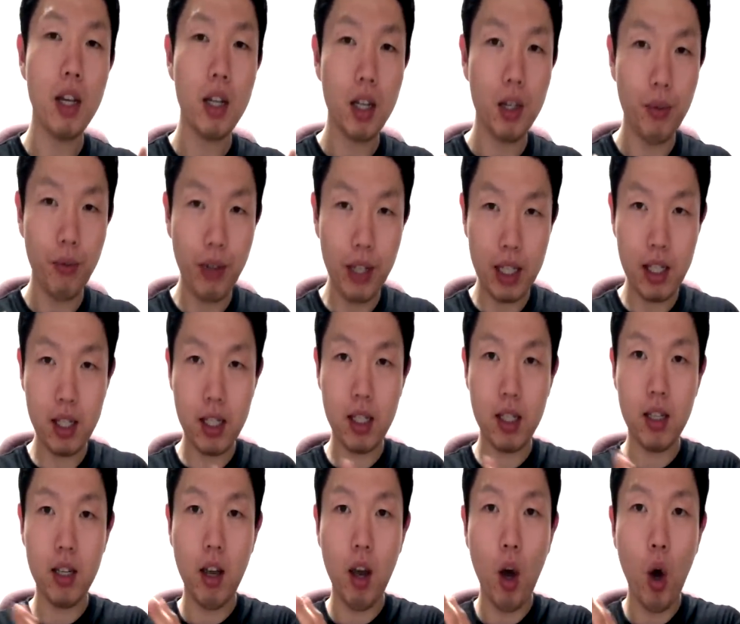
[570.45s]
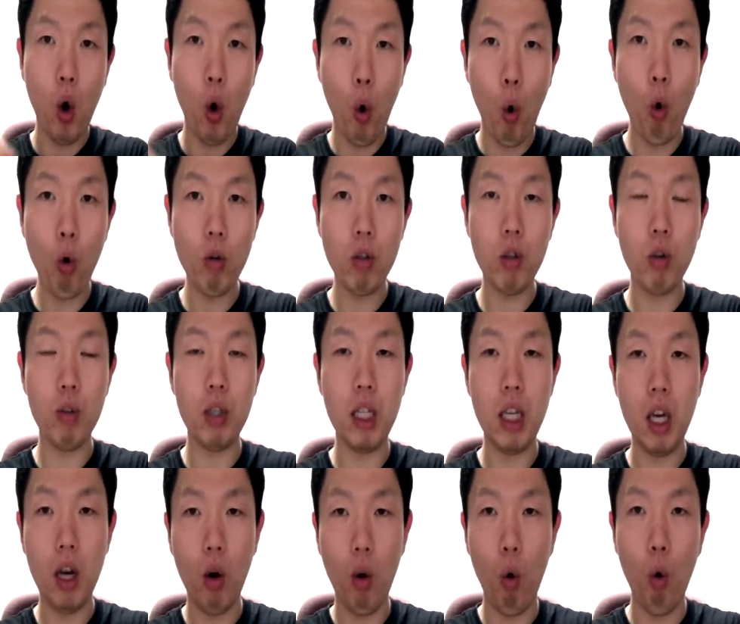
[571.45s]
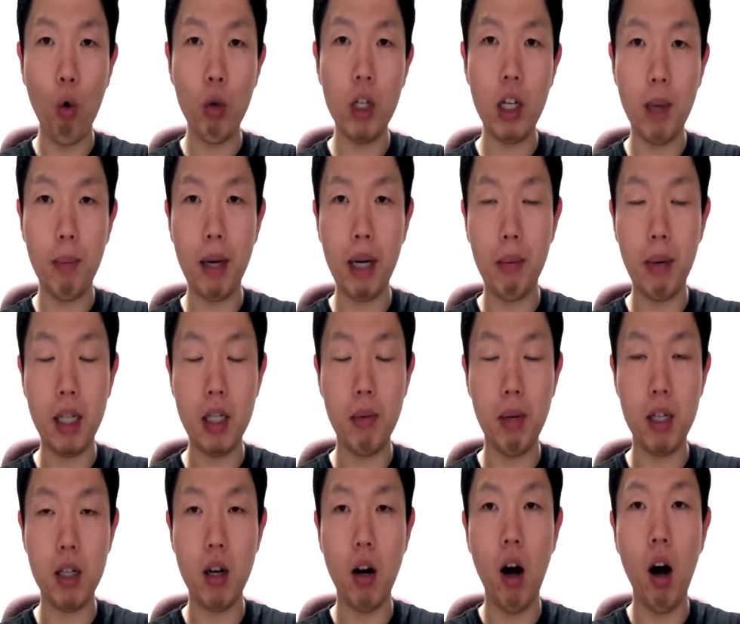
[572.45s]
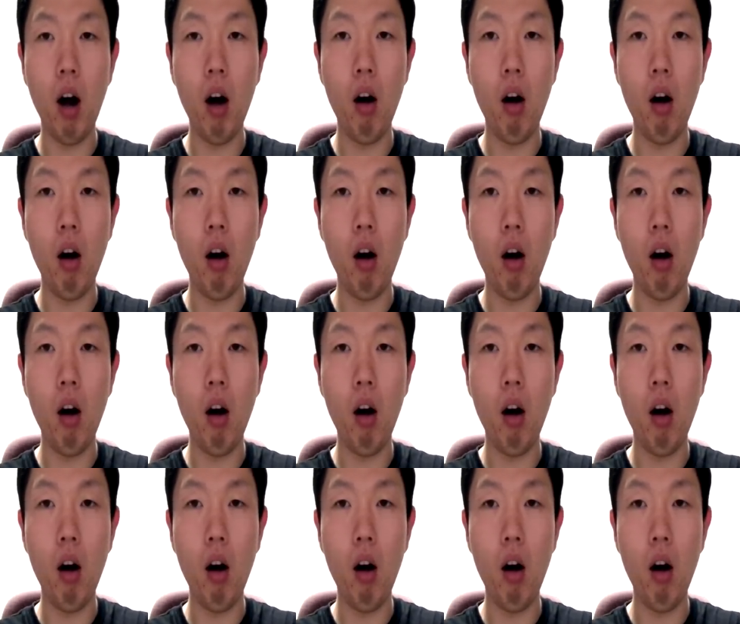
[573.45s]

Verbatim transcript: 그 fits all 더 뒤에 all이라 발음하지 마시고